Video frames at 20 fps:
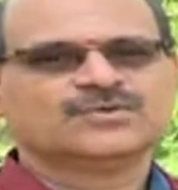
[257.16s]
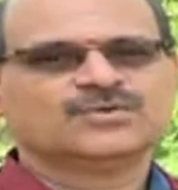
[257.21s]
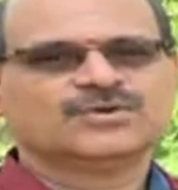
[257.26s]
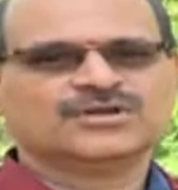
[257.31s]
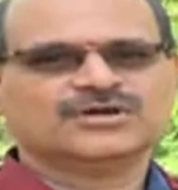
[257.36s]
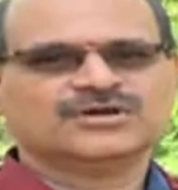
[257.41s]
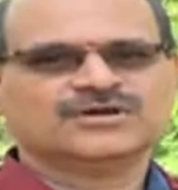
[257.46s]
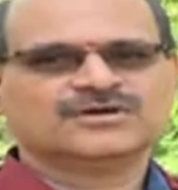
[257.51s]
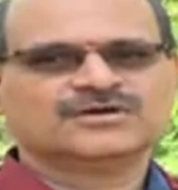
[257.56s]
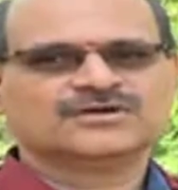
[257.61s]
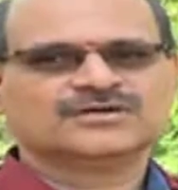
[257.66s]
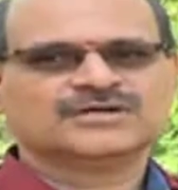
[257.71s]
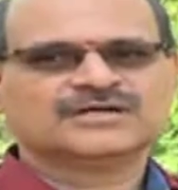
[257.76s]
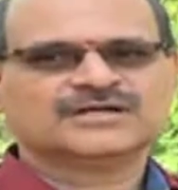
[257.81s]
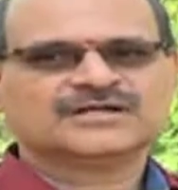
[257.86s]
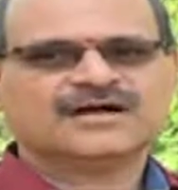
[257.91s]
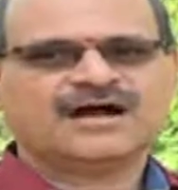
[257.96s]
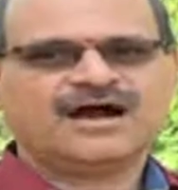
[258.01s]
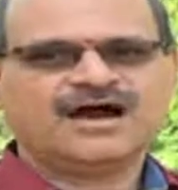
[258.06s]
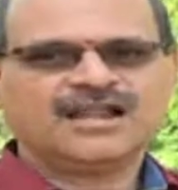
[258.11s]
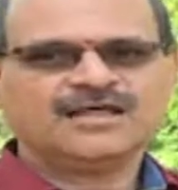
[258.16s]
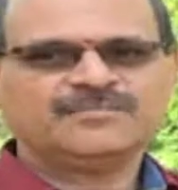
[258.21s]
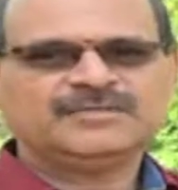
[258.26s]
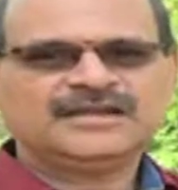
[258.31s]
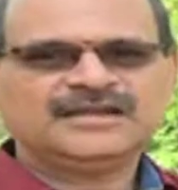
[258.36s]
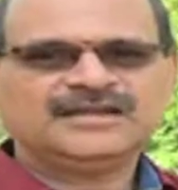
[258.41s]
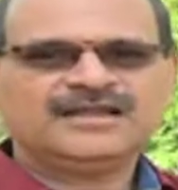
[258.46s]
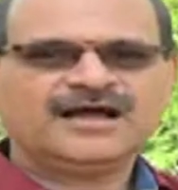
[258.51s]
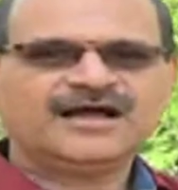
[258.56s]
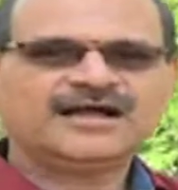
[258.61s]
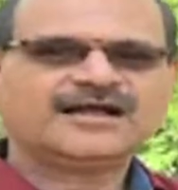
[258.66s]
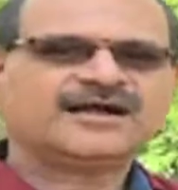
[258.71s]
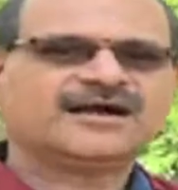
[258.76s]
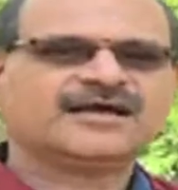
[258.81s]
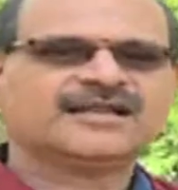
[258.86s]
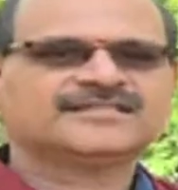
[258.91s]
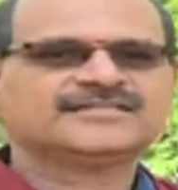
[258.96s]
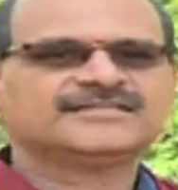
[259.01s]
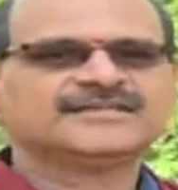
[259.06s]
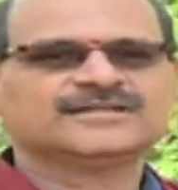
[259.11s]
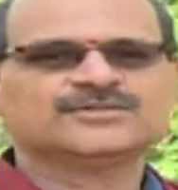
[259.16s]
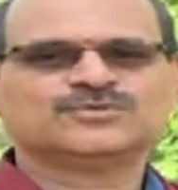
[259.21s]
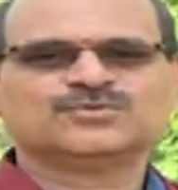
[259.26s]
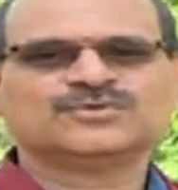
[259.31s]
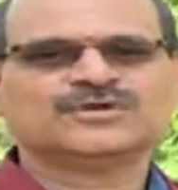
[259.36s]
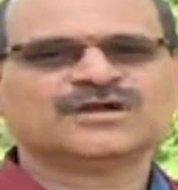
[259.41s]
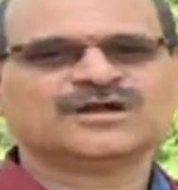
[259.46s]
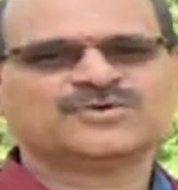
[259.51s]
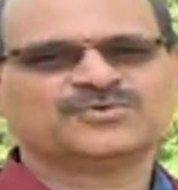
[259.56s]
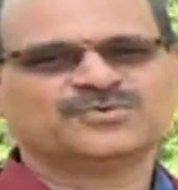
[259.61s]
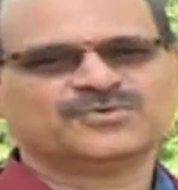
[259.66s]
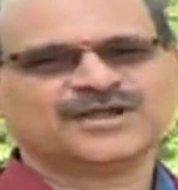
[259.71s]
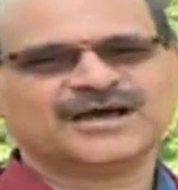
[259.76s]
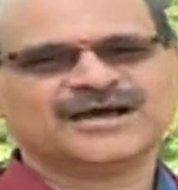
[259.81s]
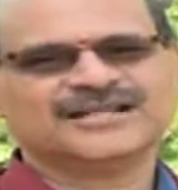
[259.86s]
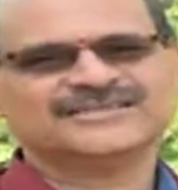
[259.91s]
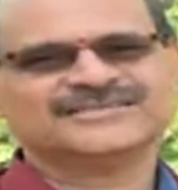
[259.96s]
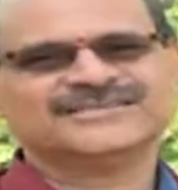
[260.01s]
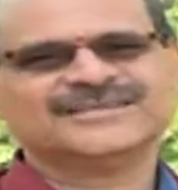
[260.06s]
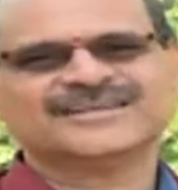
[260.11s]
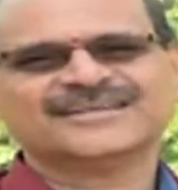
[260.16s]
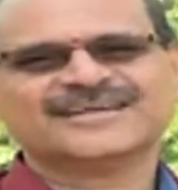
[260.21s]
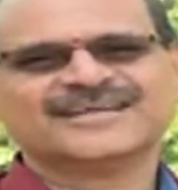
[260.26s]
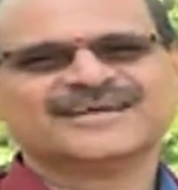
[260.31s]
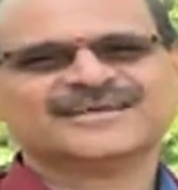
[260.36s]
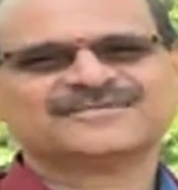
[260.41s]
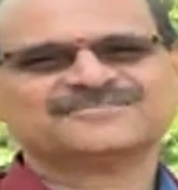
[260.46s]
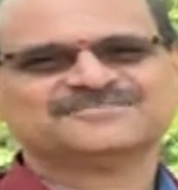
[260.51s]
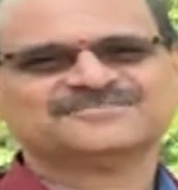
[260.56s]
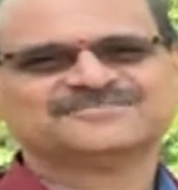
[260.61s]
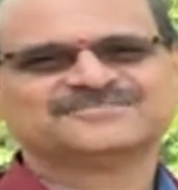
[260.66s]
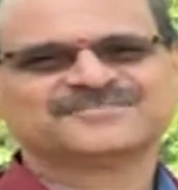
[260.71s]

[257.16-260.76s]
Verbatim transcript: ஒரு காலமில்லா காலத்தில் தூங்கக்கூடாது என்கிறார்